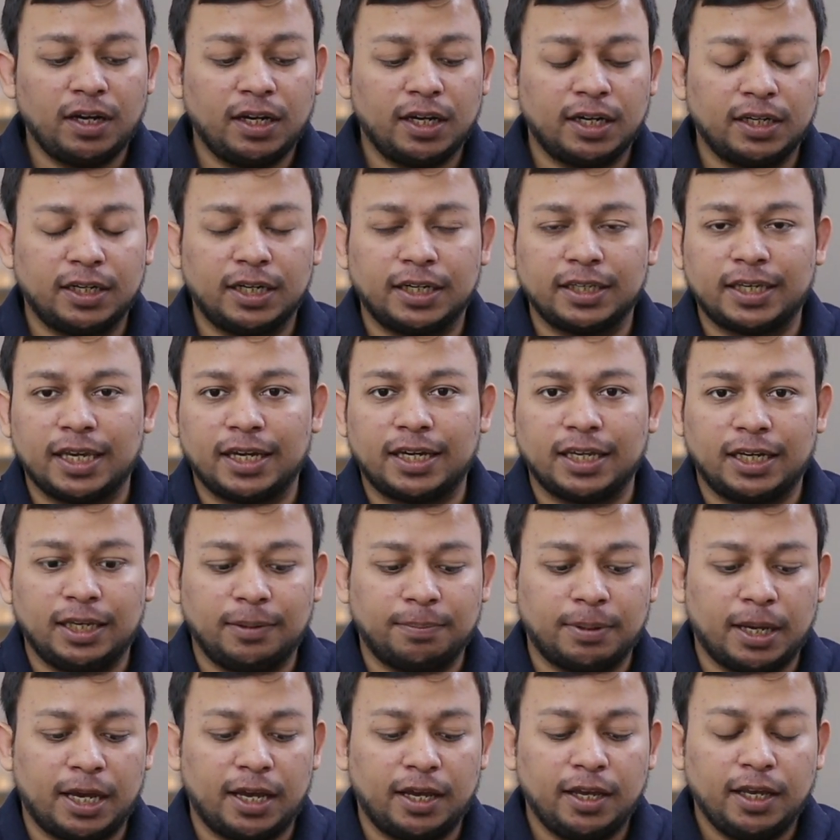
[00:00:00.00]
हंड्रेड के
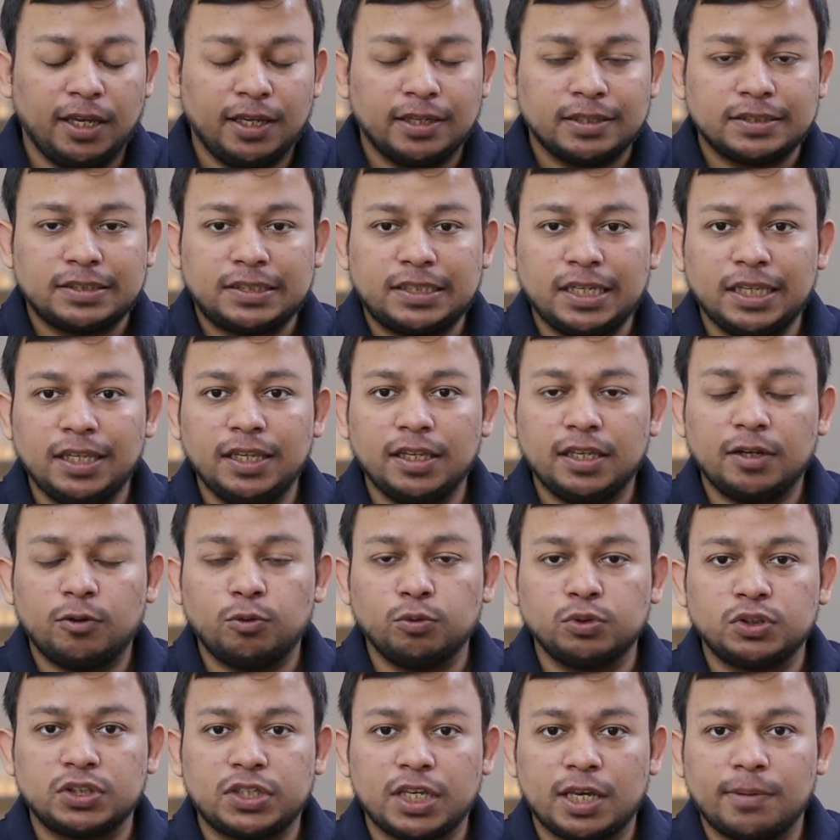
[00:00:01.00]
करीब है स्टिल
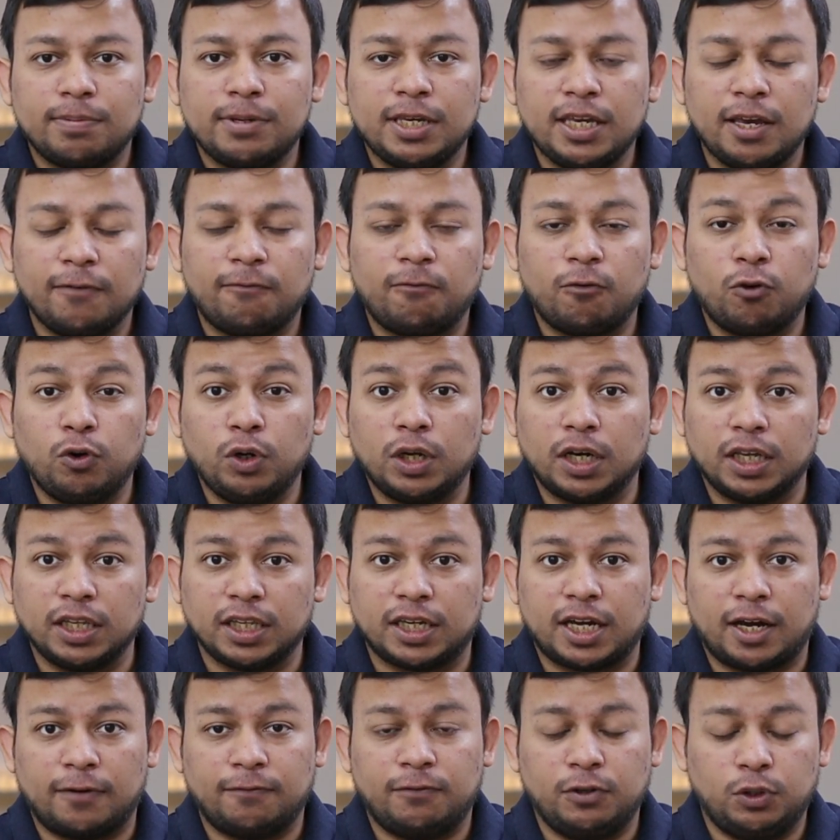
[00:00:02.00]
उससे भी ये फ़ोन
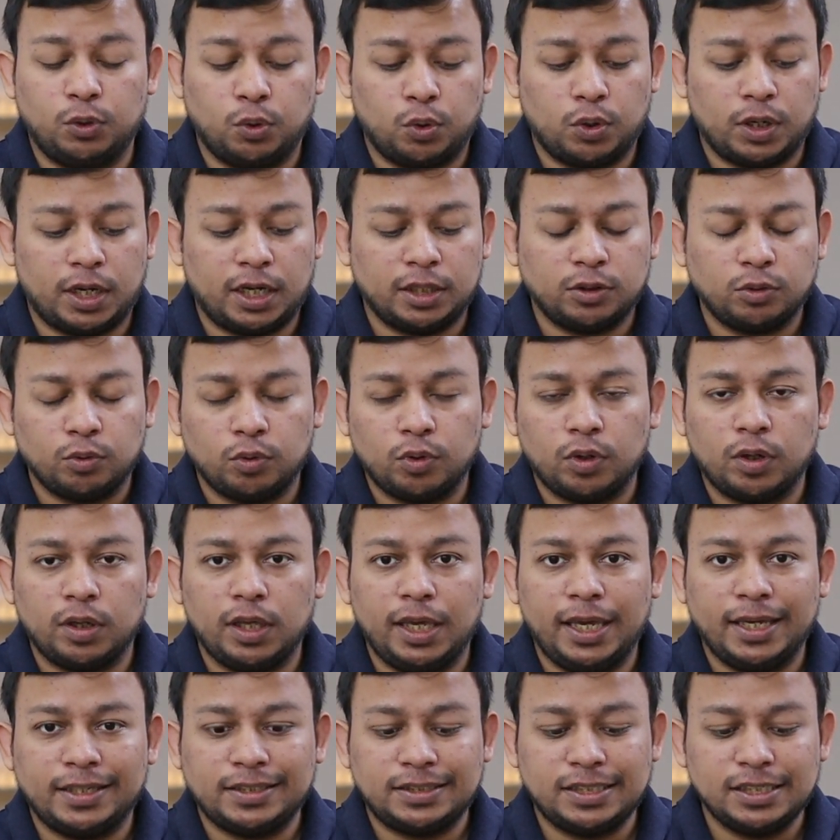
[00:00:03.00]
हल्का फील हो रहा है तो
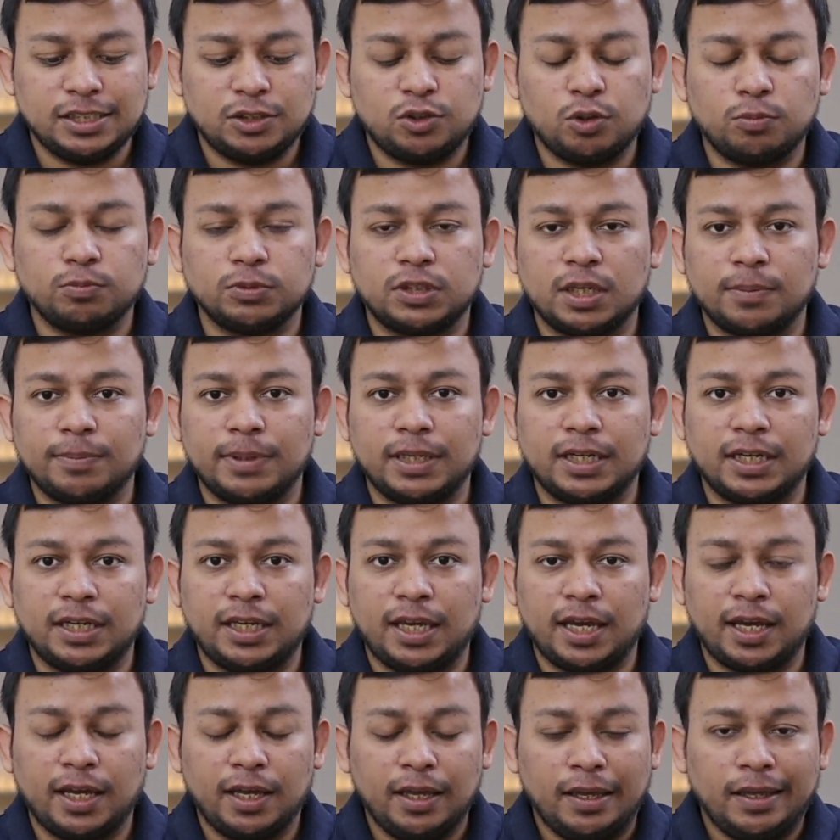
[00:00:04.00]
एक चीज़ जो मुझे मिल रही
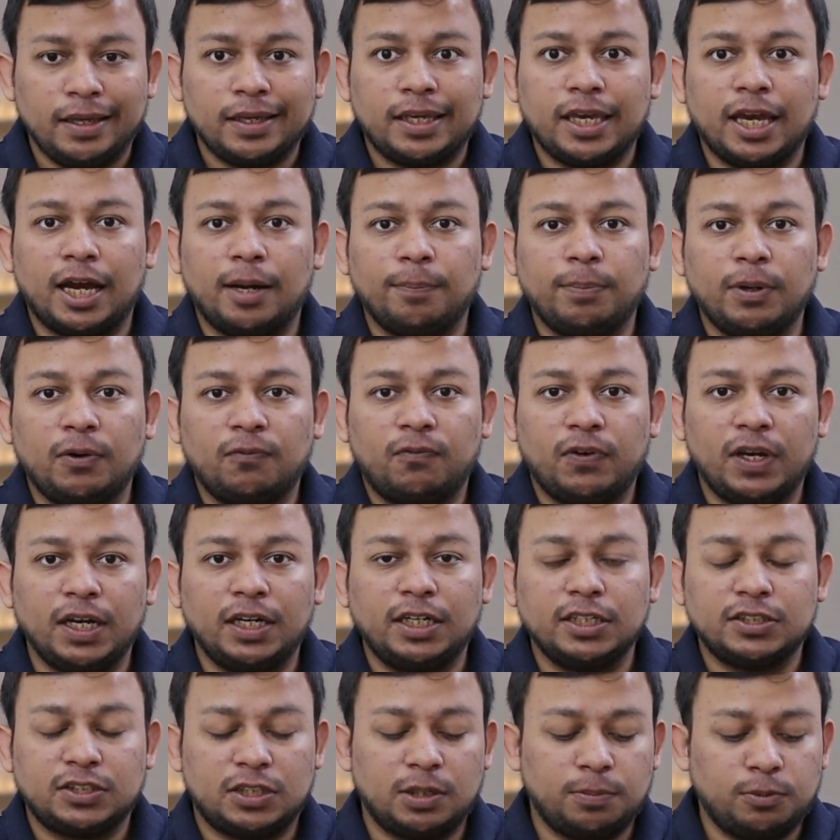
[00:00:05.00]
है कि यहाँ पर वेट
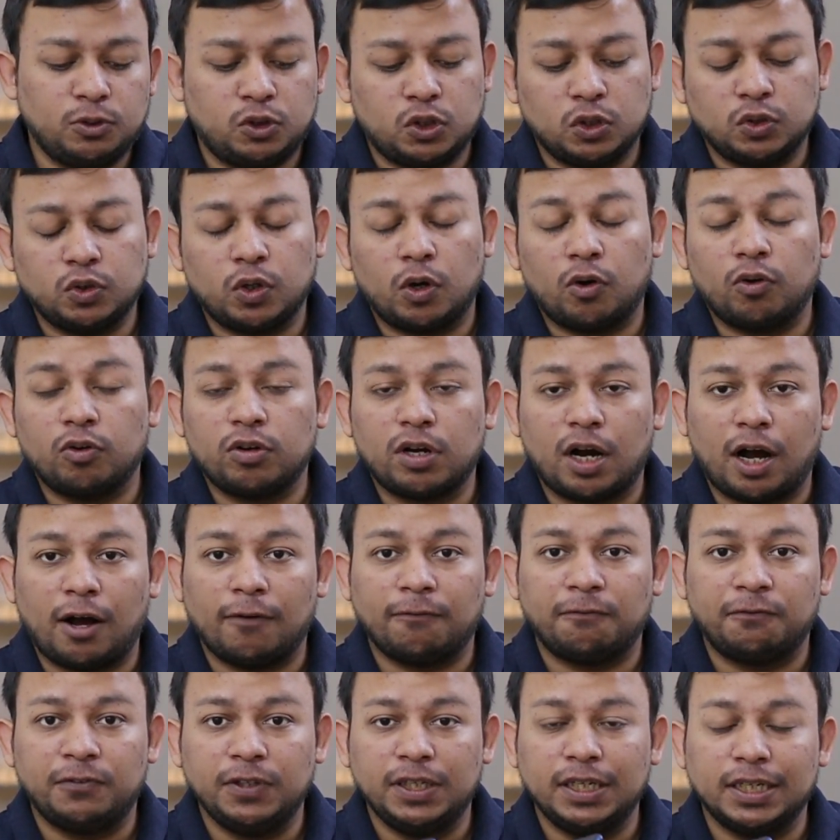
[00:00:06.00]
डिस्ट्रीब्यूशन जो है वो
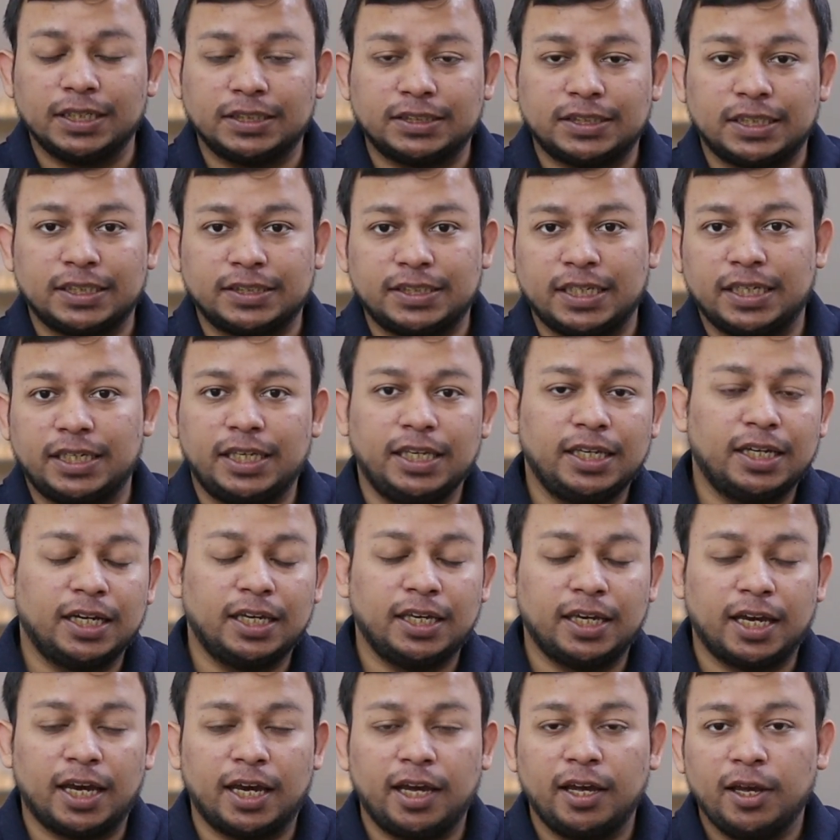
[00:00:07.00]
काफ़ी अच्छे से की
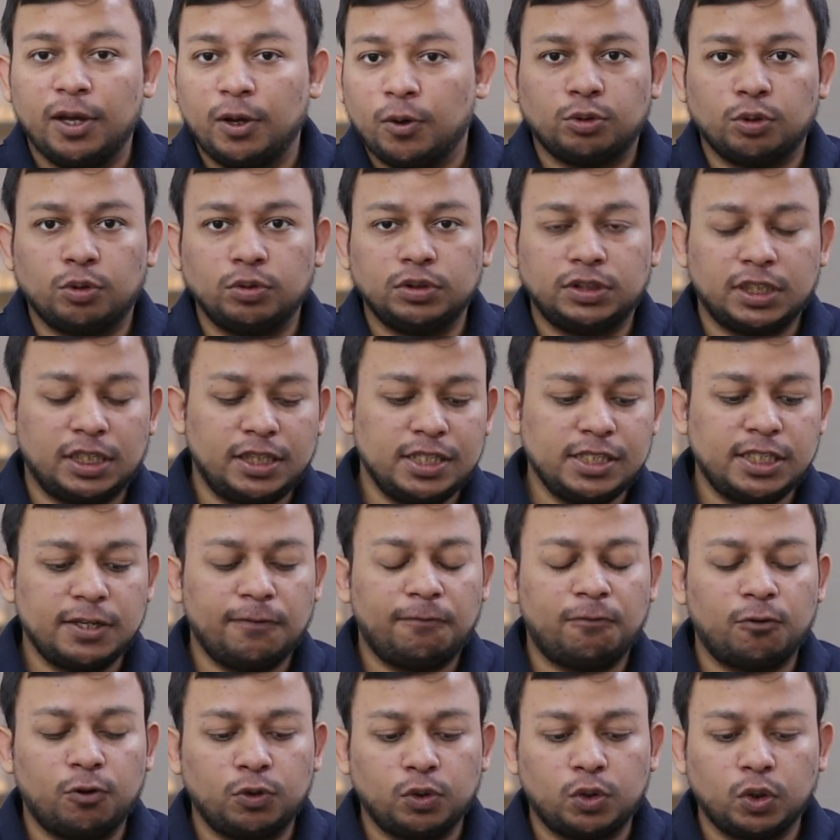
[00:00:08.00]
गई है तो जल्दी से
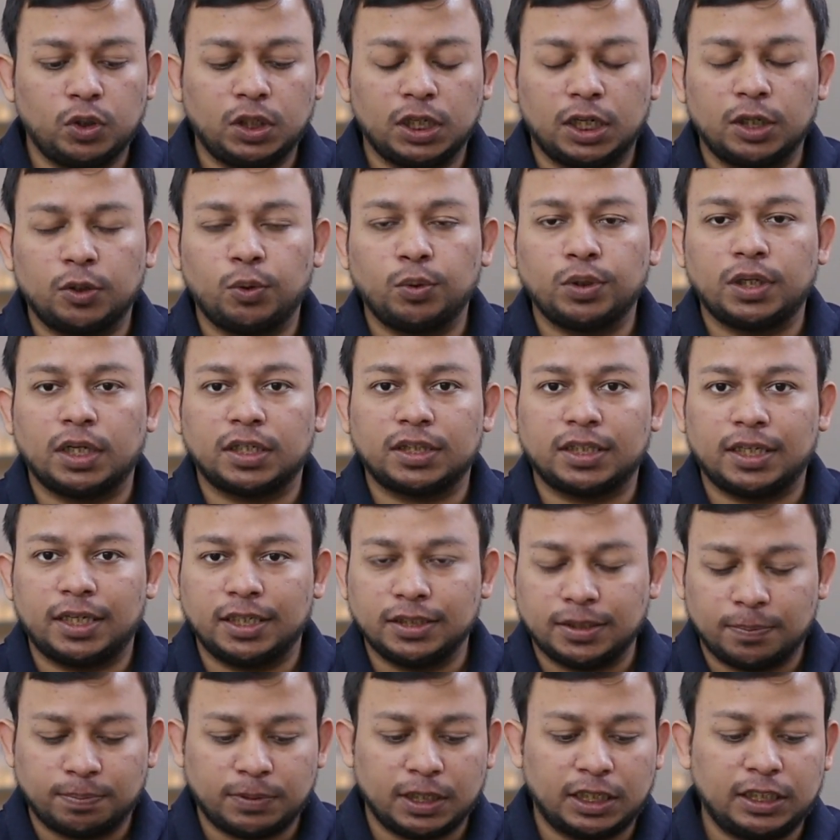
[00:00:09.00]
फ़ोन को टर्न ऑन करते
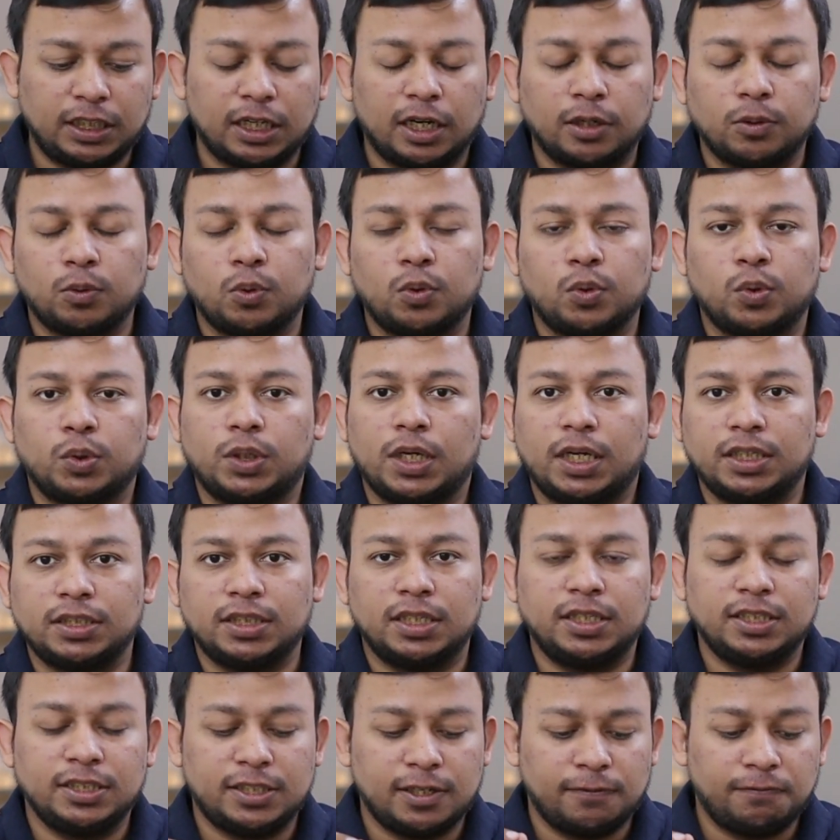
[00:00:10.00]
हैं जब तक टर्न ऑन होता है
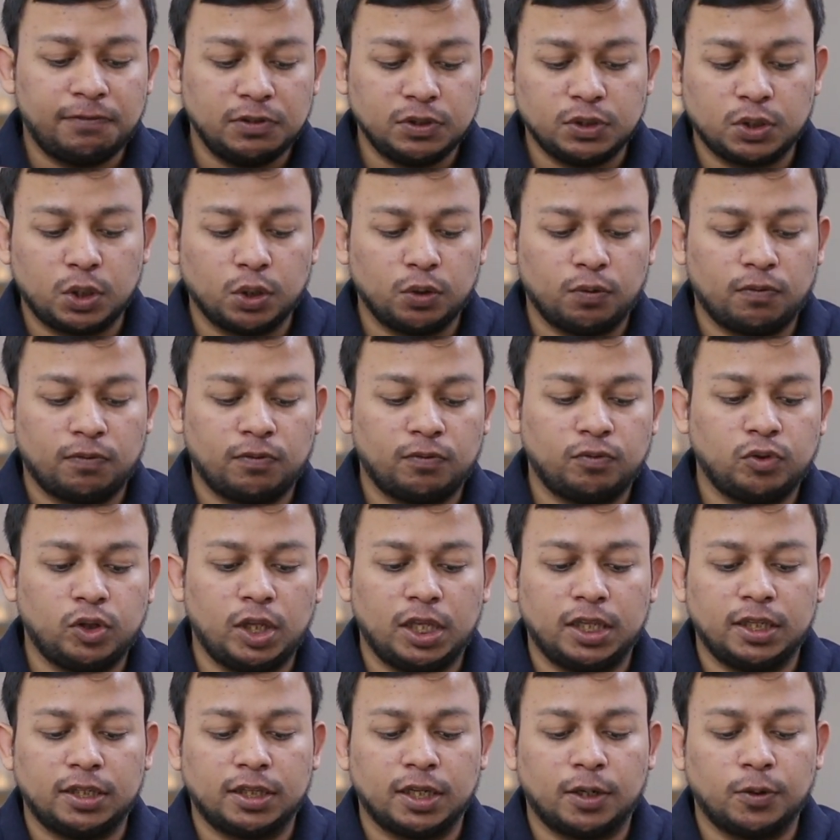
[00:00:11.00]
जल्दी से फिजिकल ओवरव्यू
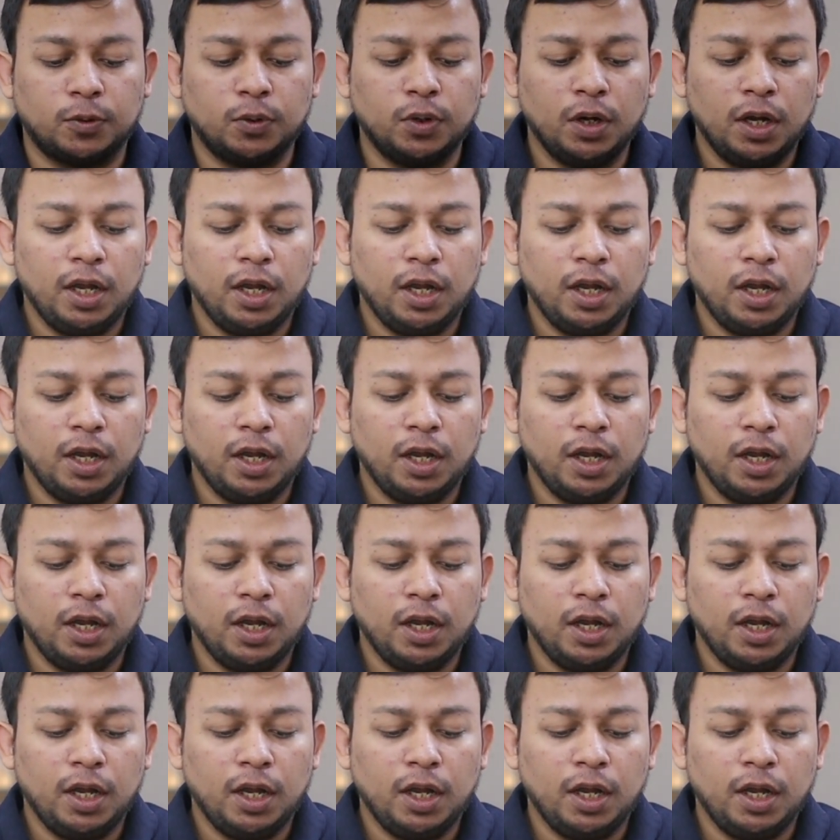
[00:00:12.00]
दे देता हूँ